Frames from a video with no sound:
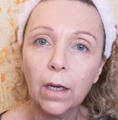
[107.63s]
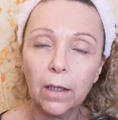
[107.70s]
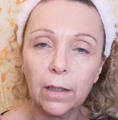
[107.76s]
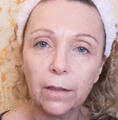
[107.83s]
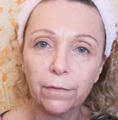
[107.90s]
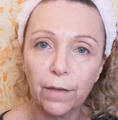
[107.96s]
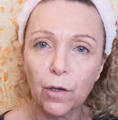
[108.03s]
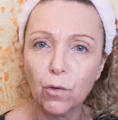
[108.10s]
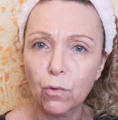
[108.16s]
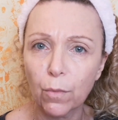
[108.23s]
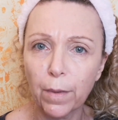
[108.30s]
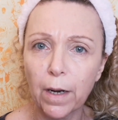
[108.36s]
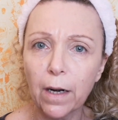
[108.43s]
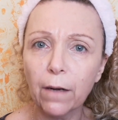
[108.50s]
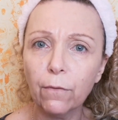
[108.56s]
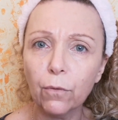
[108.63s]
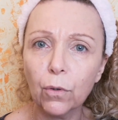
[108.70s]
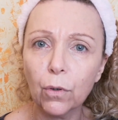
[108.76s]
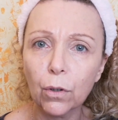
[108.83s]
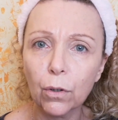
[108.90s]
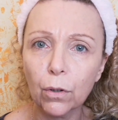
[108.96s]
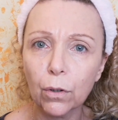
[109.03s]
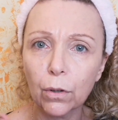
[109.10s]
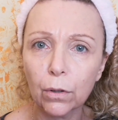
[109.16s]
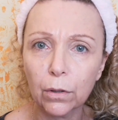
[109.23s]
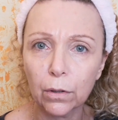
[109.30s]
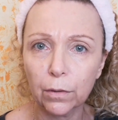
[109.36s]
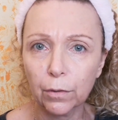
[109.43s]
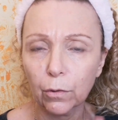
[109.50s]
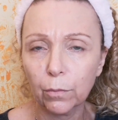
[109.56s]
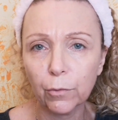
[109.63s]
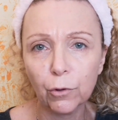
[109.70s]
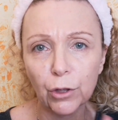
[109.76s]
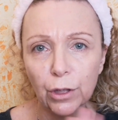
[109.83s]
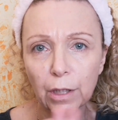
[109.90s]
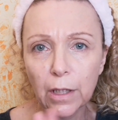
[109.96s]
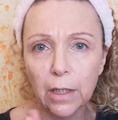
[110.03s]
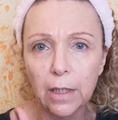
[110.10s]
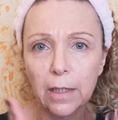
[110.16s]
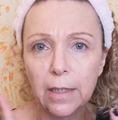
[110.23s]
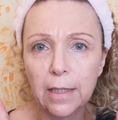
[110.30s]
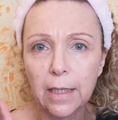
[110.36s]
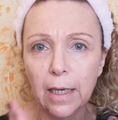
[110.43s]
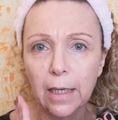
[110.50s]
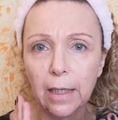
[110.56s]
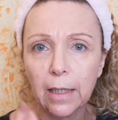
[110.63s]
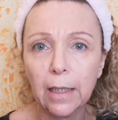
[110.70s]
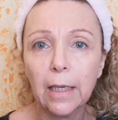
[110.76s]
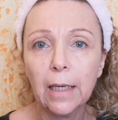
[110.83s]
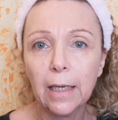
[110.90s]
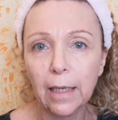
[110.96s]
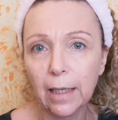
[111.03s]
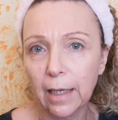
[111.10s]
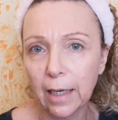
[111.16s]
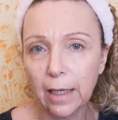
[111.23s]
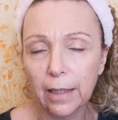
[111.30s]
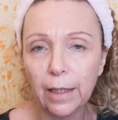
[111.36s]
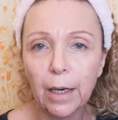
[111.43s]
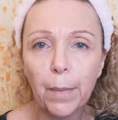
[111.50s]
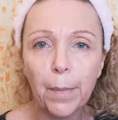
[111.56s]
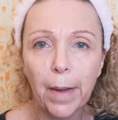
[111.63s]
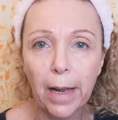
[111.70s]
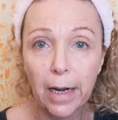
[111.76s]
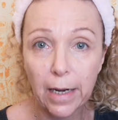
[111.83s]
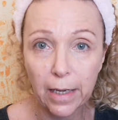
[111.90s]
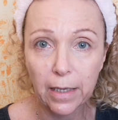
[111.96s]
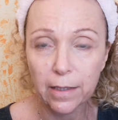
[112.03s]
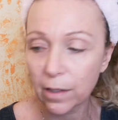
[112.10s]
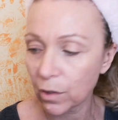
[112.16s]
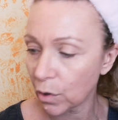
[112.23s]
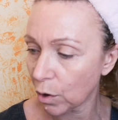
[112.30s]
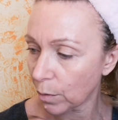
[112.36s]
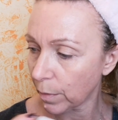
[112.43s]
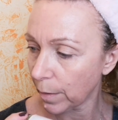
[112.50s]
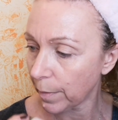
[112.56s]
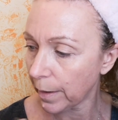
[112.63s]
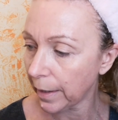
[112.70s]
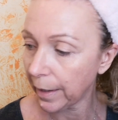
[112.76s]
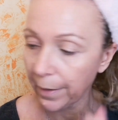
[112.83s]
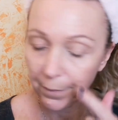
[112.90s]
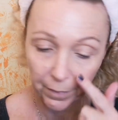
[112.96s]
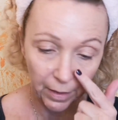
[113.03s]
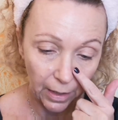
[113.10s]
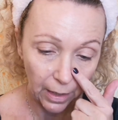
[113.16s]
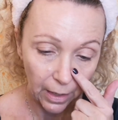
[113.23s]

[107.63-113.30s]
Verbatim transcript: eh, fa il suo bel lavoro, eh, omogeneizza la grana della pelle e si assorbe bene.